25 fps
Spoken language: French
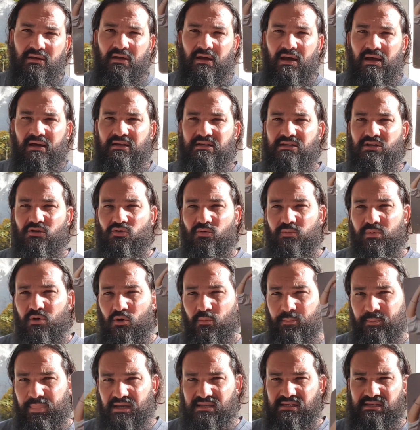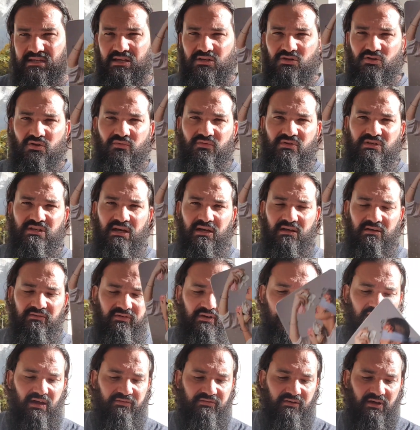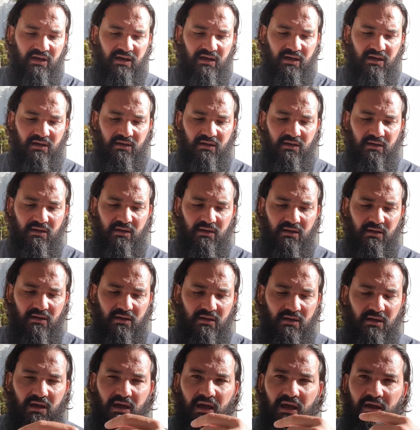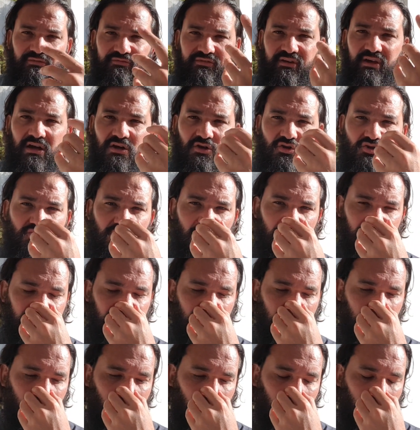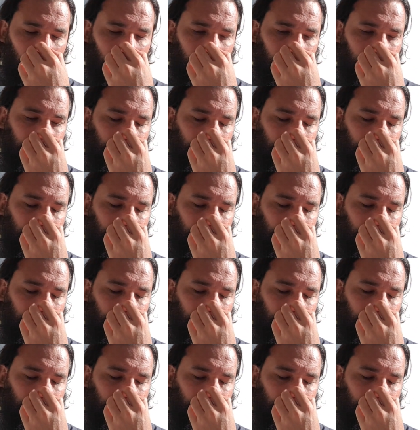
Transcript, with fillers: à laisser tomber le passé Est-ce que vous arriverez à, à faire un choix finalement. Hein.